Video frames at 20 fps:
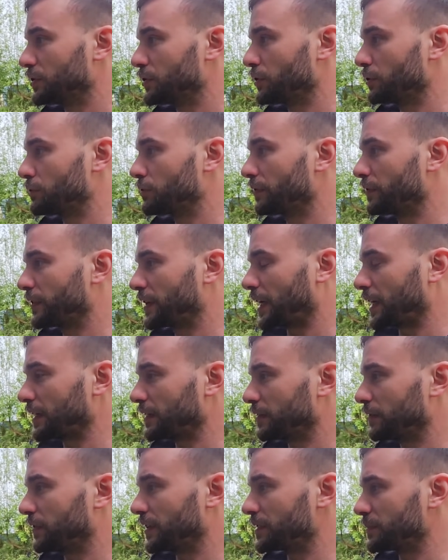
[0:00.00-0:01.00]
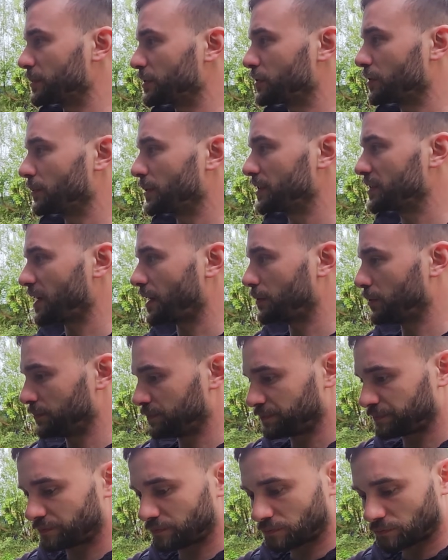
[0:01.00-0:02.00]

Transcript: sieciówkach. Wezmę sobie całą